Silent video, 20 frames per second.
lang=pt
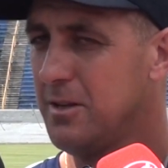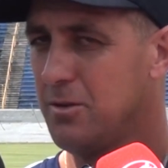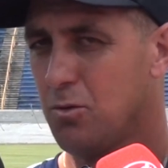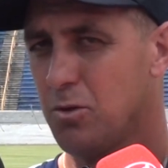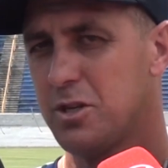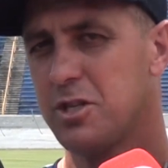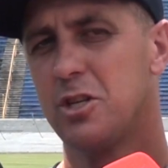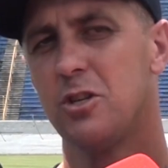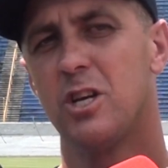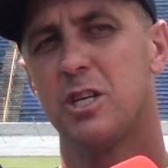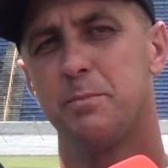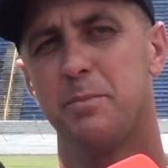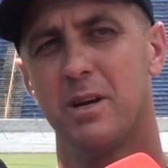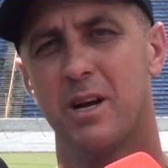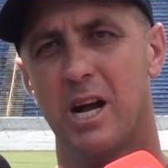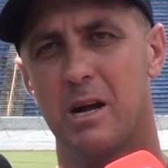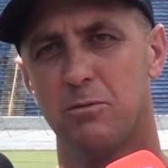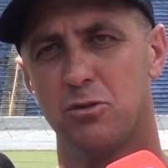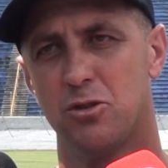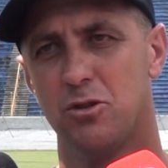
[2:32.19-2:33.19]
Hoje, se nós
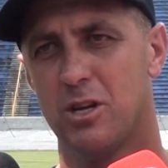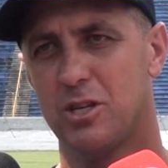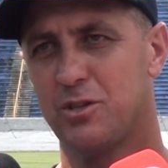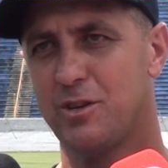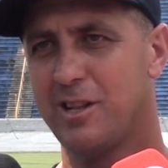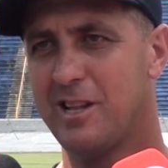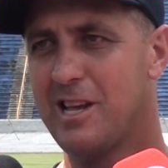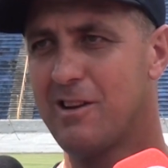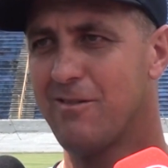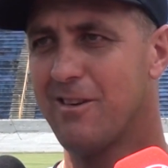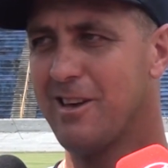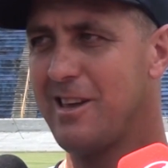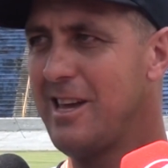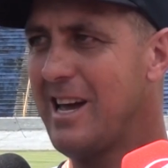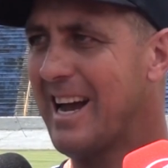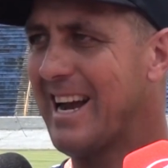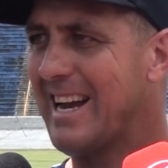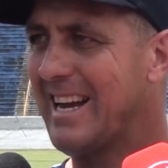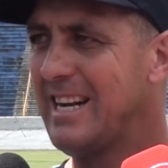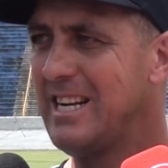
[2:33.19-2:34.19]
pegarmos o nosso elenco
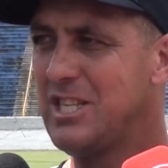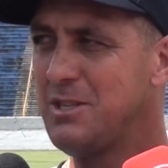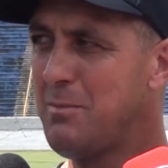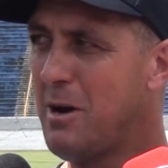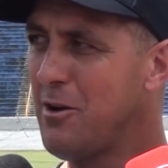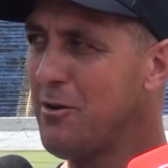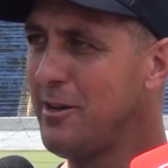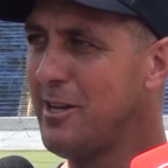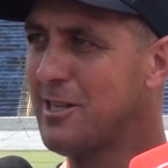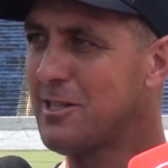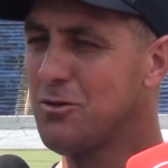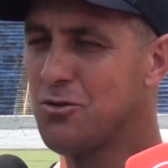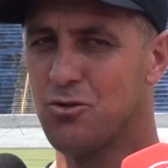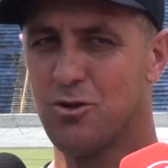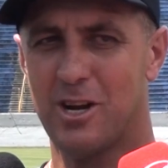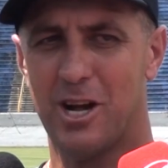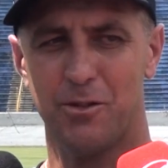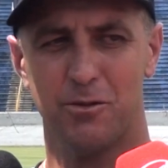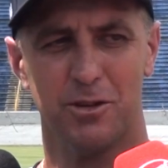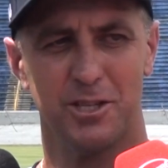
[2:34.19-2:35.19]
aqui, a grande maioria são
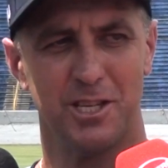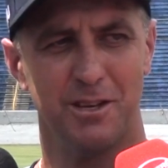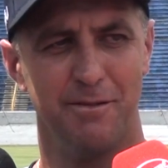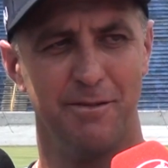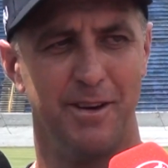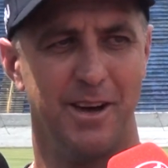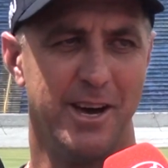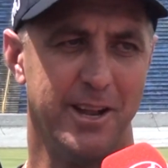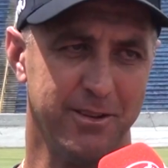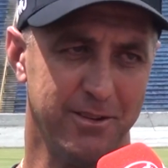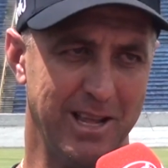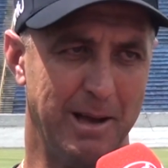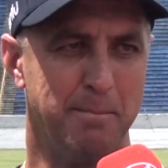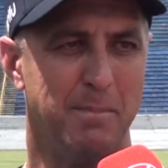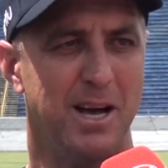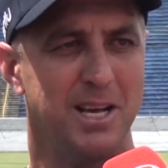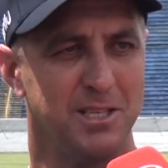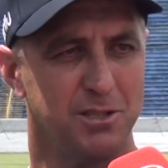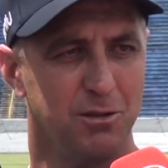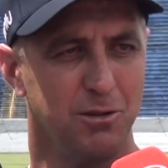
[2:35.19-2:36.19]
jogadores que vieram da
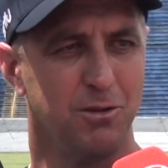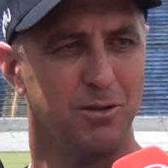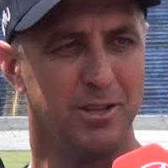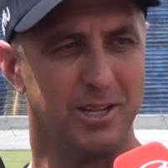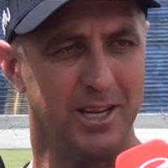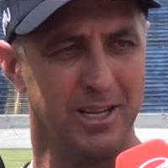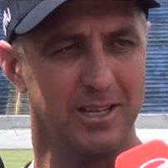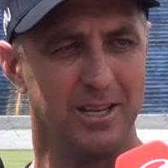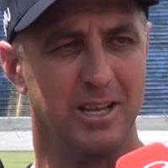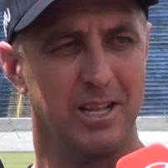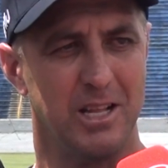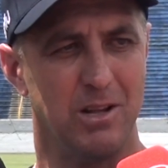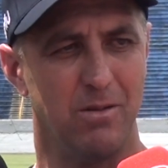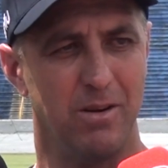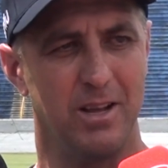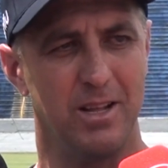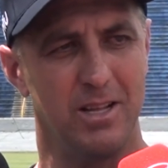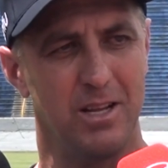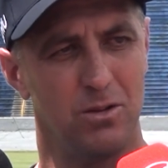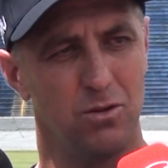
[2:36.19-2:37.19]
base do Londrina, que
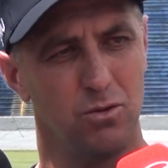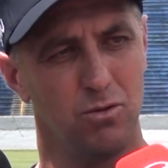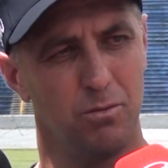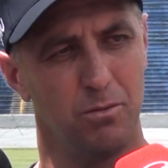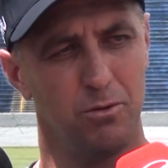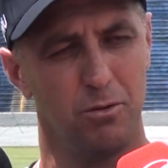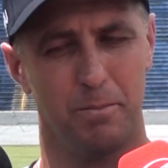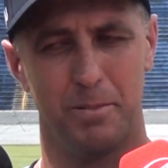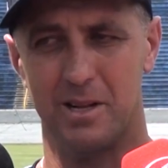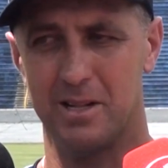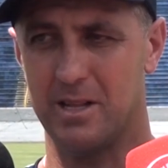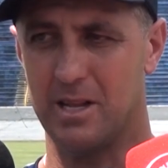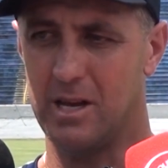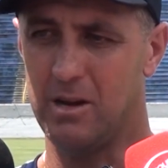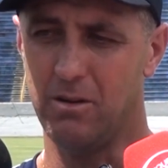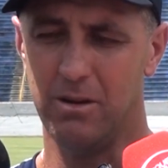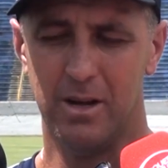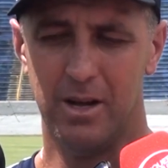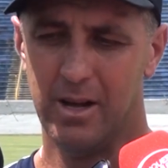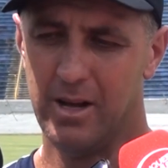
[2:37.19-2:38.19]
estão aqui dentro do, do
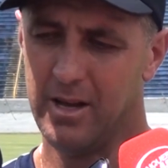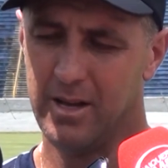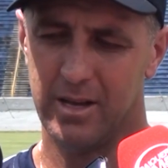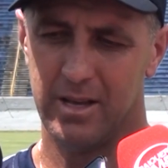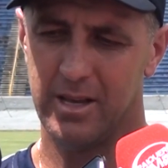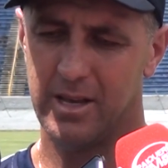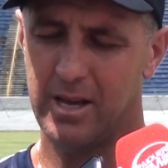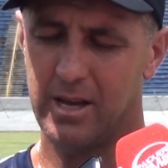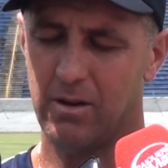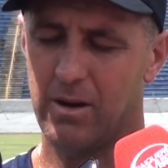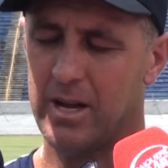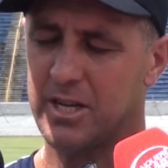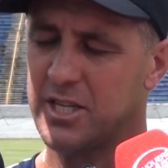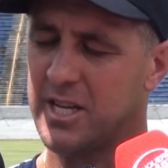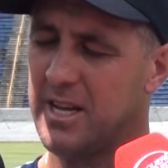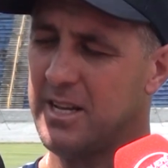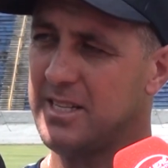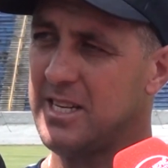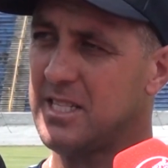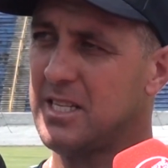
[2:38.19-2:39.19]
plantel. E eu
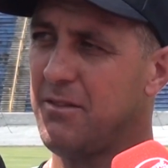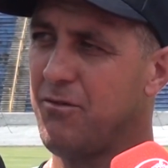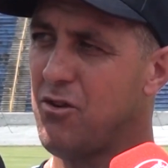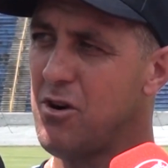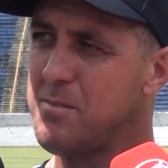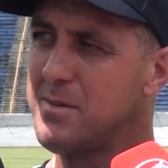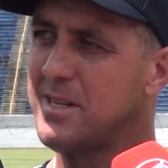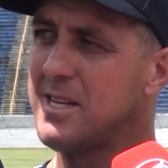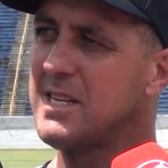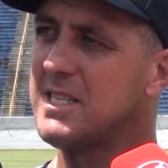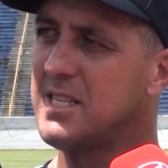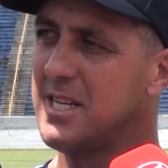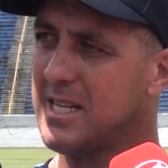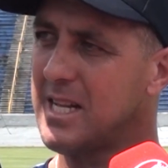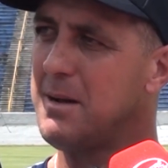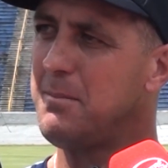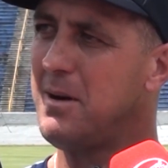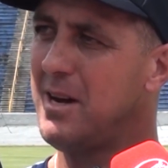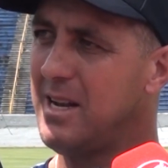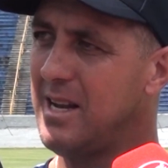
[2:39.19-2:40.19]
acho que é dessa forma que tem que ser
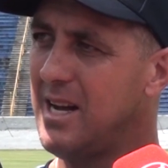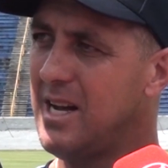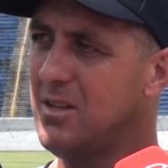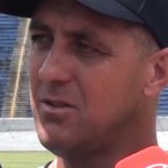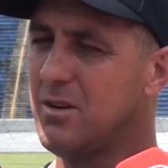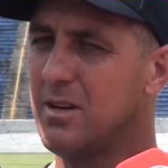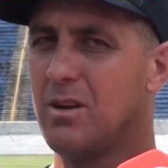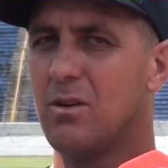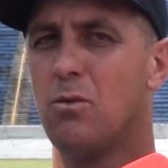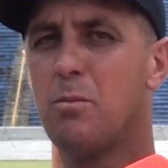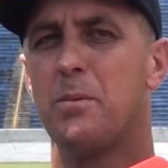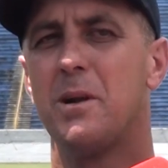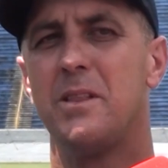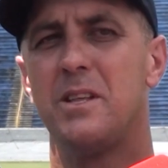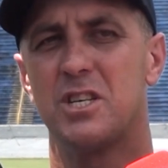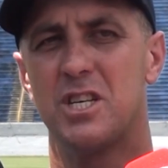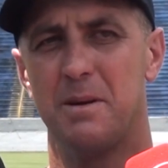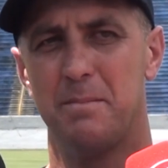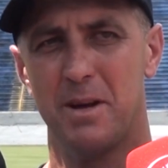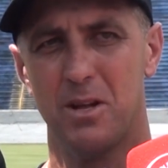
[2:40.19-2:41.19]
trabalhado. É, o
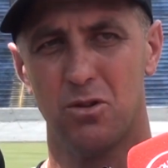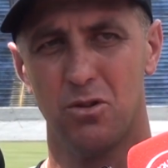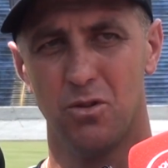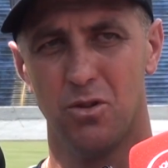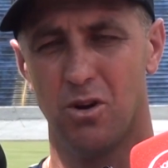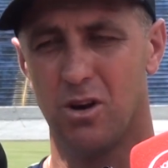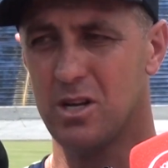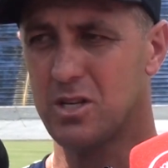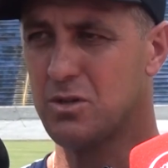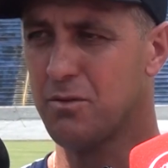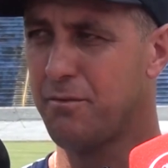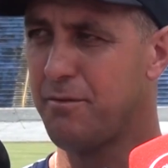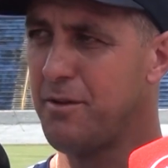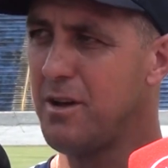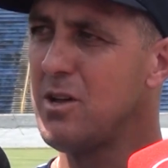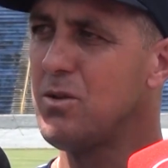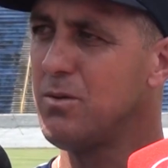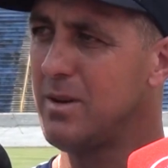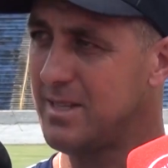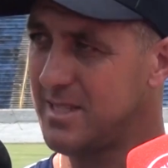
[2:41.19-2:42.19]
planejamento nosso
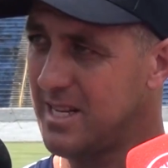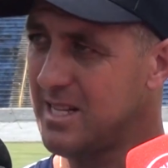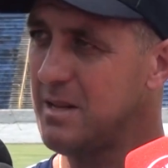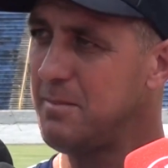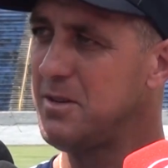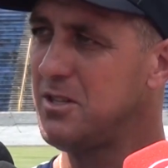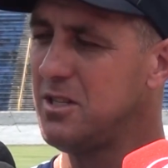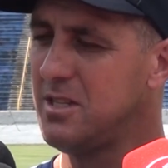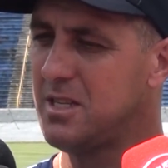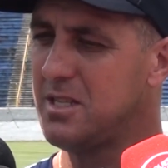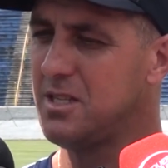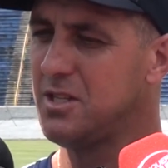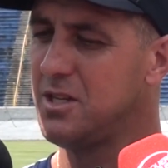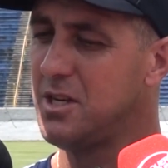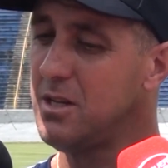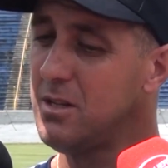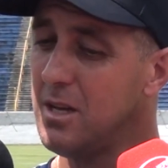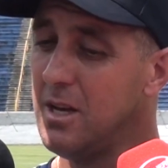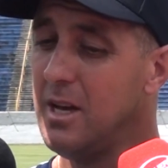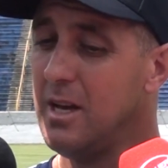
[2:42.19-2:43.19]
feito é exatamente desse
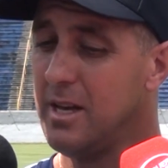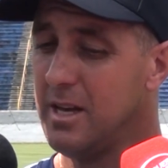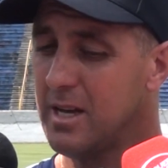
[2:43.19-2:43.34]
jeito.